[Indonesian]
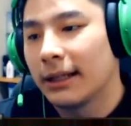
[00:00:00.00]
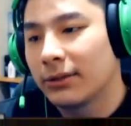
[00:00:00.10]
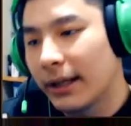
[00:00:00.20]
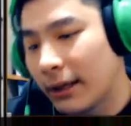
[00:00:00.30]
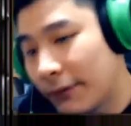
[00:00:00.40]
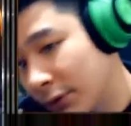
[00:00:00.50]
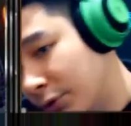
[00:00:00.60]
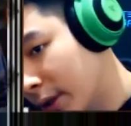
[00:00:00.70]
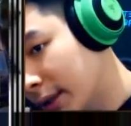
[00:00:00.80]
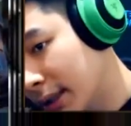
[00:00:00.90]
kita langsung naik level
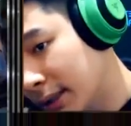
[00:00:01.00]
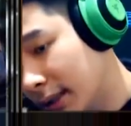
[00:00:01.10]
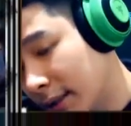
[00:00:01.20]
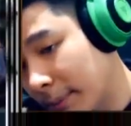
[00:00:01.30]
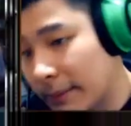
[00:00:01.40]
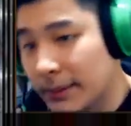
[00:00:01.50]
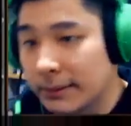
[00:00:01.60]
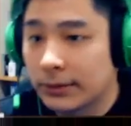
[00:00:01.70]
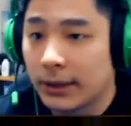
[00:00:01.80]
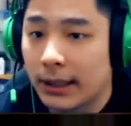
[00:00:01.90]
tujuh aja di sini biar bisa
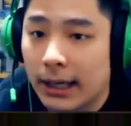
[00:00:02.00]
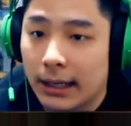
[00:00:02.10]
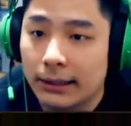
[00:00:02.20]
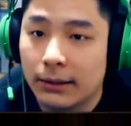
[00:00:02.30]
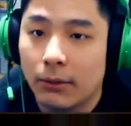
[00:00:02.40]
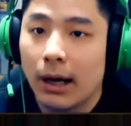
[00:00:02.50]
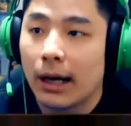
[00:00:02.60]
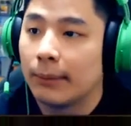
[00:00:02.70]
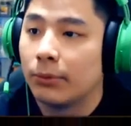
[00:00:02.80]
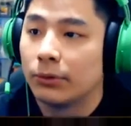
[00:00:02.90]
masukin kari
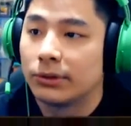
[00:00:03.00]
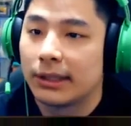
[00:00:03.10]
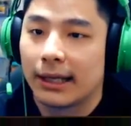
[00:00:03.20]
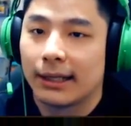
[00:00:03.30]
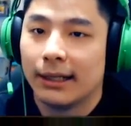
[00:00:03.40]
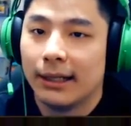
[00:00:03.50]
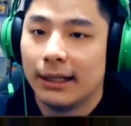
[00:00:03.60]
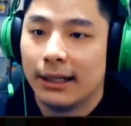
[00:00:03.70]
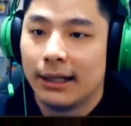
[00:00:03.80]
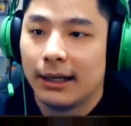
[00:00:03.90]
wah buset
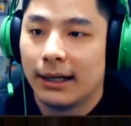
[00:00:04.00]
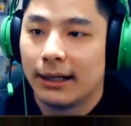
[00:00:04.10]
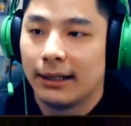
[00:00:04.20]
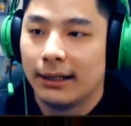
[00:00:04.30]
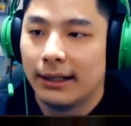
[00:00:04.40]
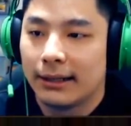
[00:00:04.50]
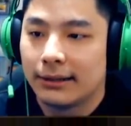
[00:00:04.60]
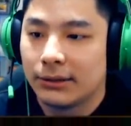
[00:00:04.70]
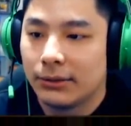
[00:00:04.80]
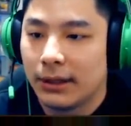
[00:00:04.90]
ada ini
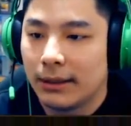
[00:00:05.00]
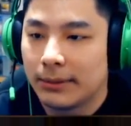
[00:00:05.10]
datang juga